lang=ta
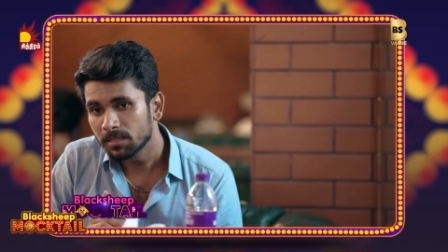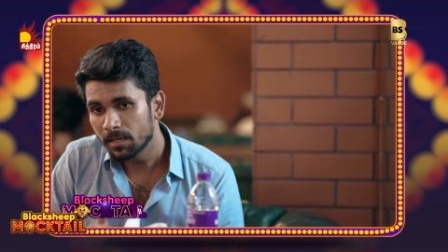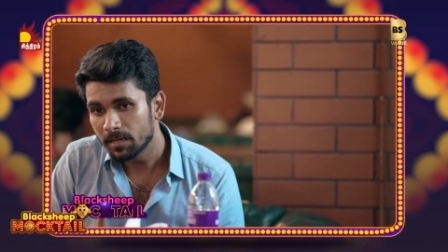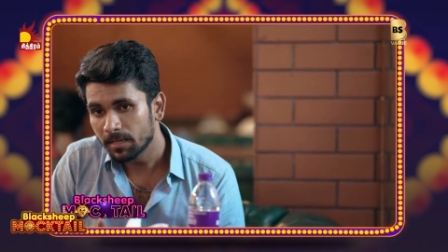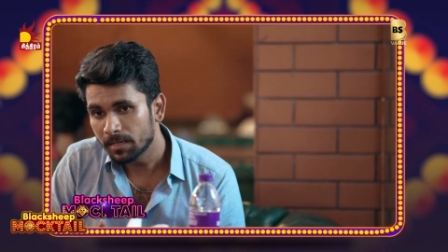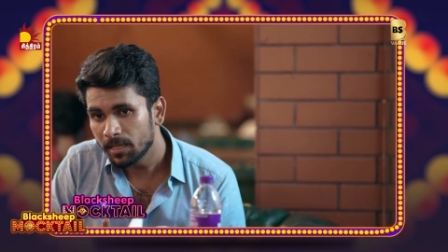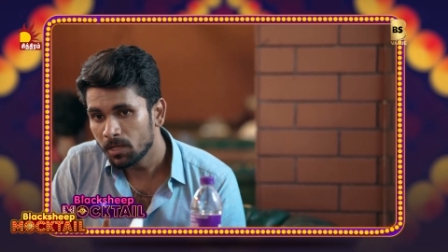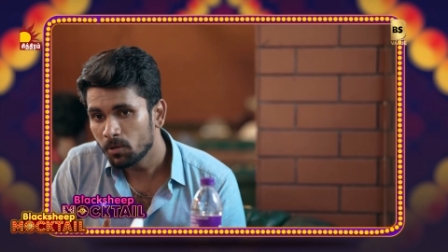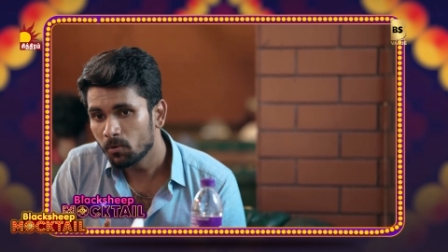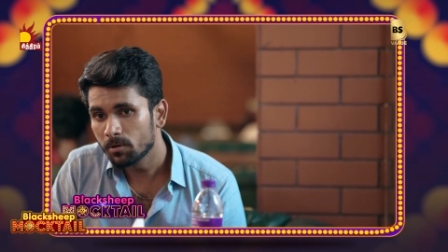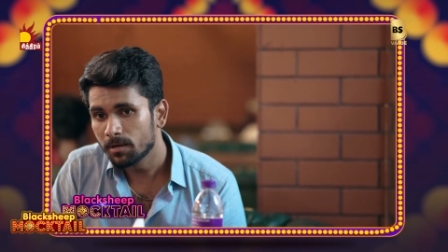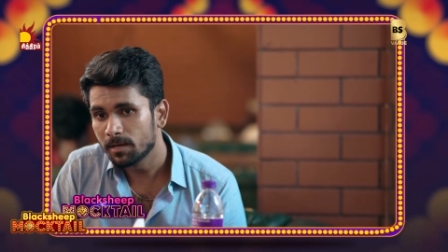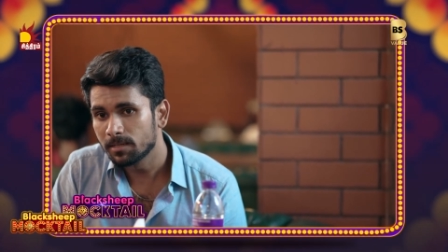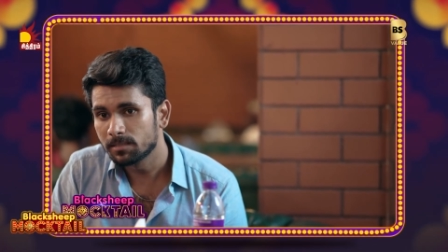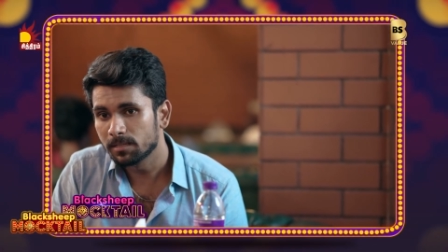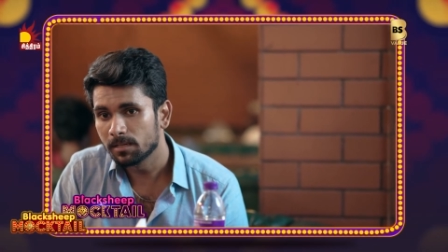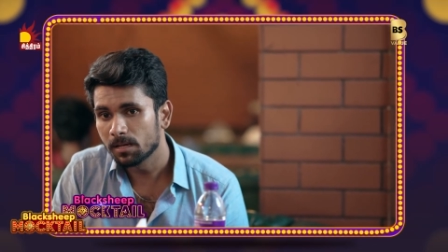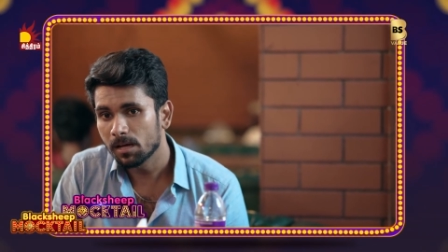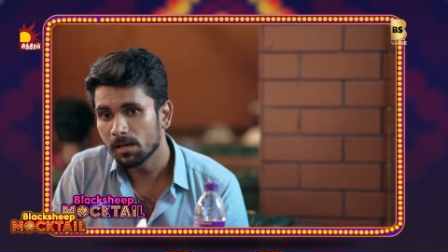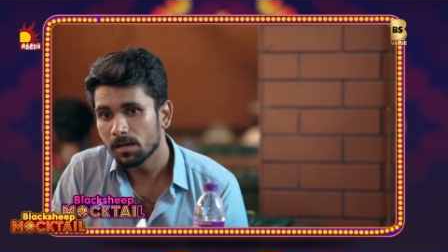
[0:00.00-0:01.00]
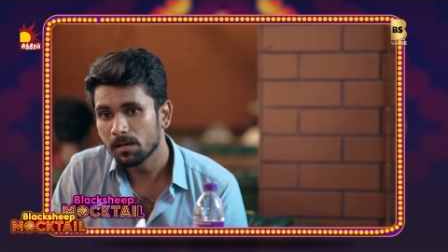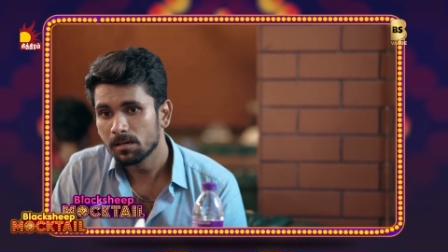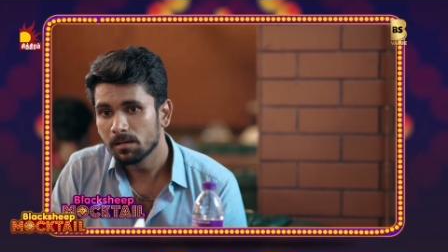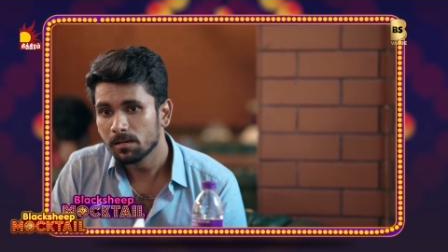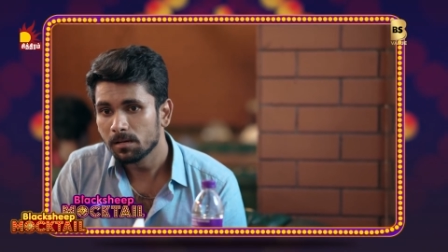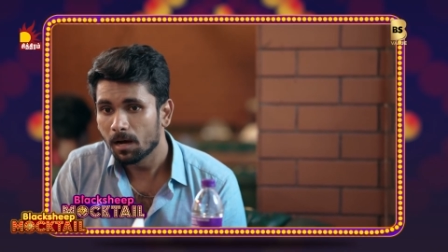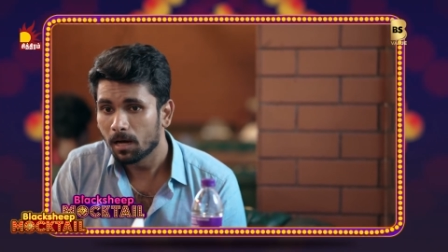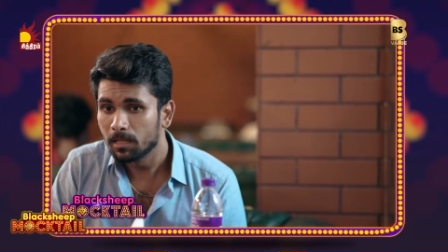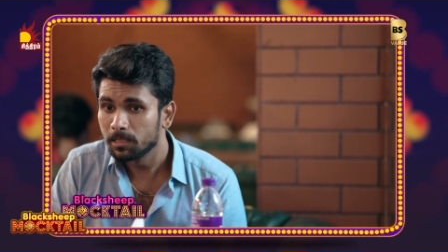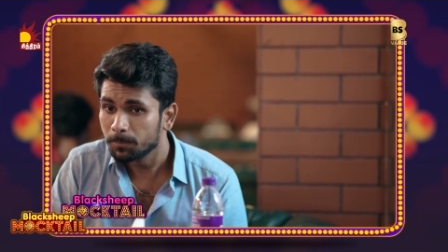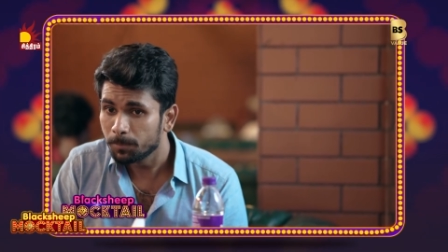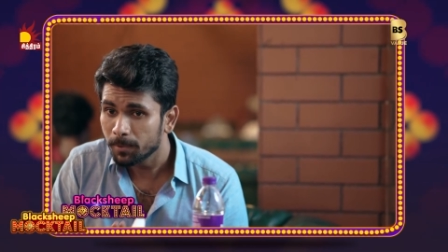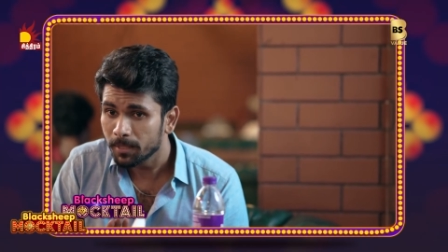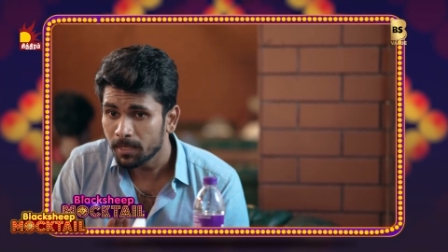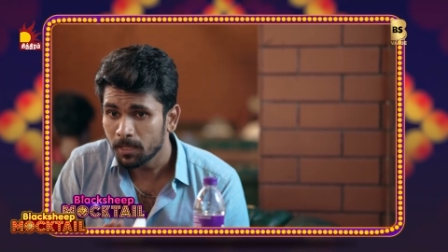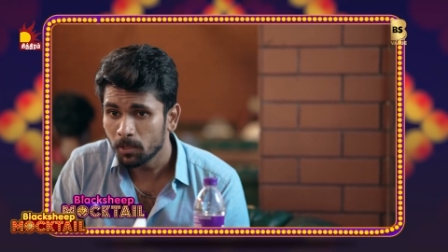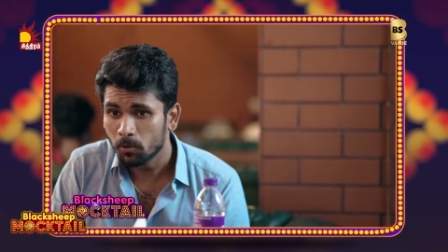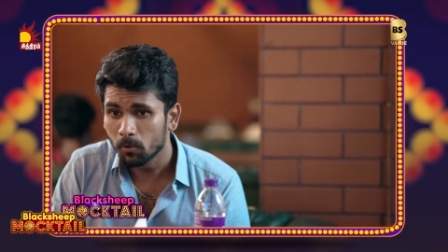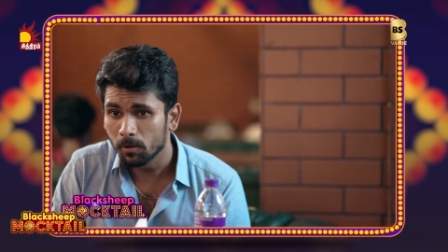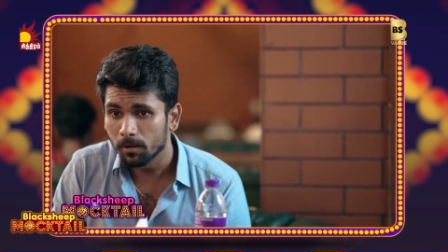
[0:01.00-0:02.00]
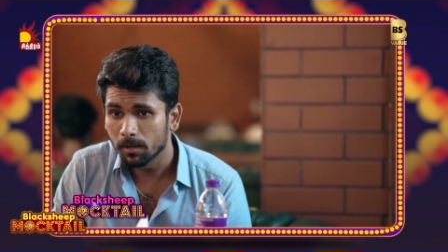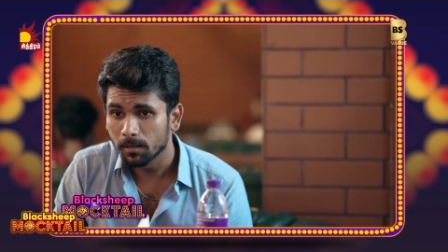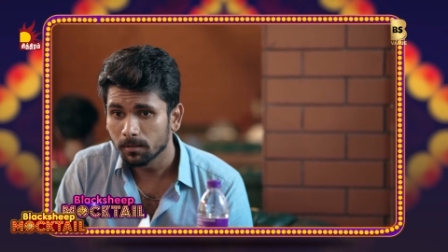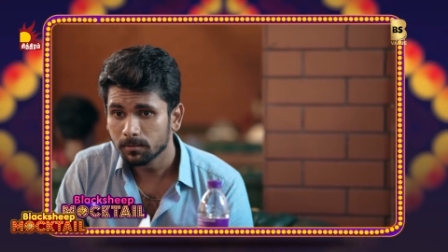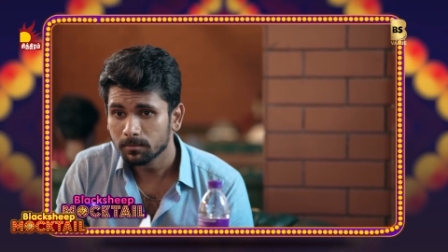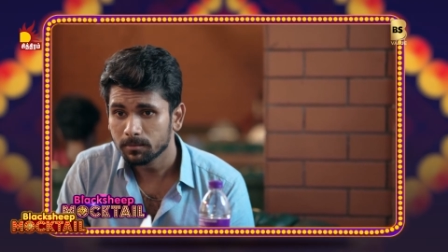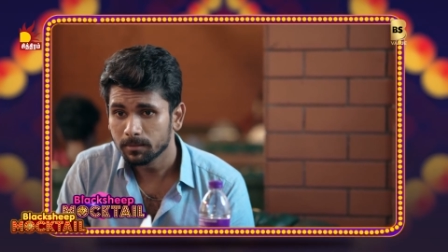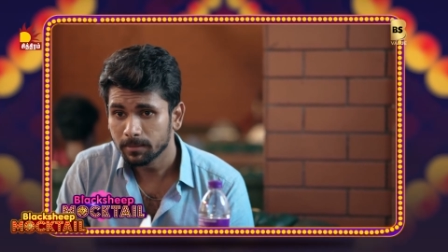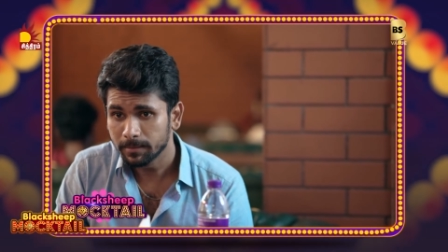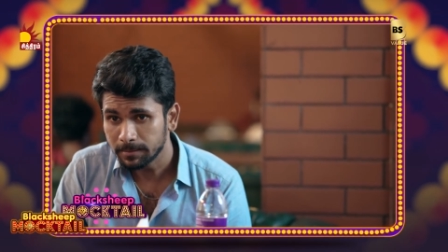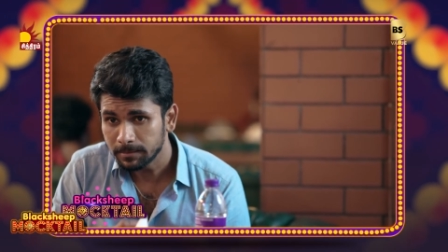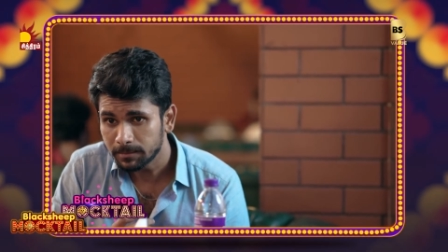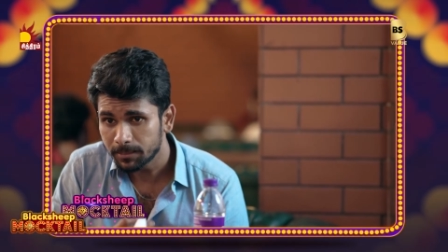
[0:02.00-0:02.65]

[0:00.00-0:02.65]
பேசினது நீ ஈகோ நினச்சின்னா அது பேர் ஈகோ இல்லை